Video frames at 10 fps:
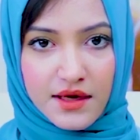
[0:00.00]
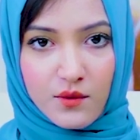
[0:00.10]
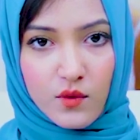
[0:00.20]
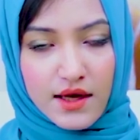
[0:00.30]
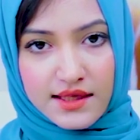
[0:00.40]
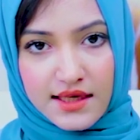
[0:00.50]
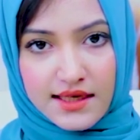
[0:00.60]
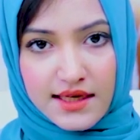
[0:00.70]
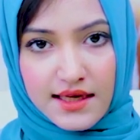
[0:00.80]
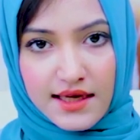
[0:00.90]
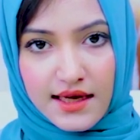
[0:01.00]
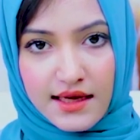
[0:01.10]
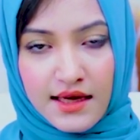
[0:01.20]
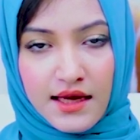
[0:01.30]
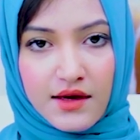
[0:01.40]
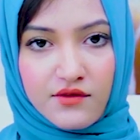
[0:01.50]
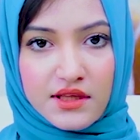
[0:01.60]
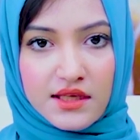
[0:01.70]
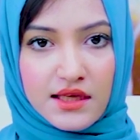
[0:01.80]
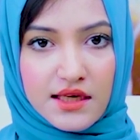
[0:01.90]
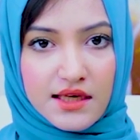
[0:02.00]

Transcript: पे वन ईयर की है विद इन